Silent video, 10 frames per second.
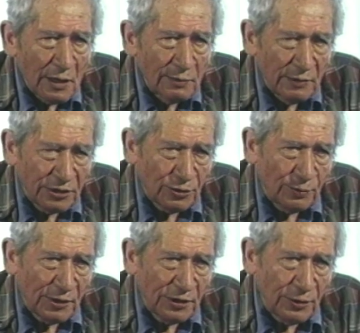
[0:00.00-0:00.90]
Me
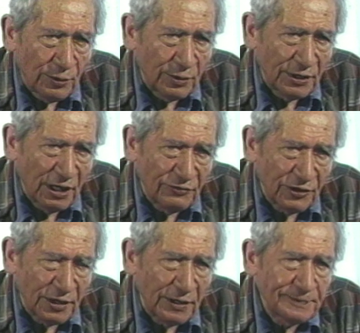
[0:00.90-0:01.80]
sorprendió en
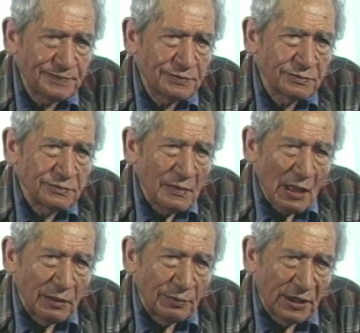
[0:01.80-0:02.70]
África
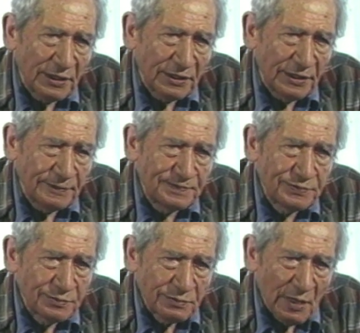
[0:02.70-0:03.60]
ver que
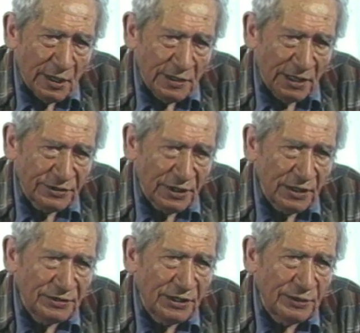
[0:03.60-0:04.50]
ya está
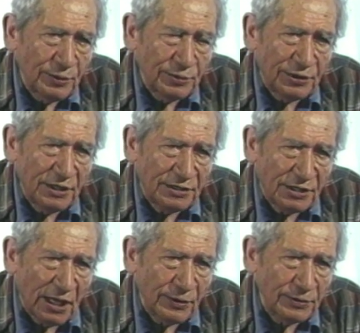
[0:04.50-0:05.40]
siendo
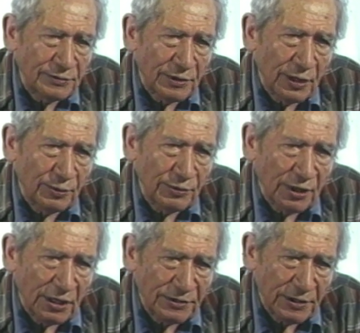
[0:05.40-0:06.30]
utilizado con
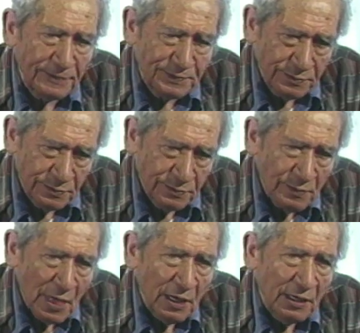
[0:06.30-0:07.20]
abundancia
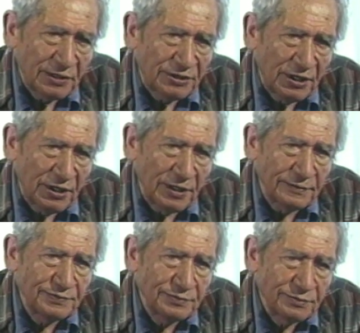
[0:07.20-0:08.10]
el chile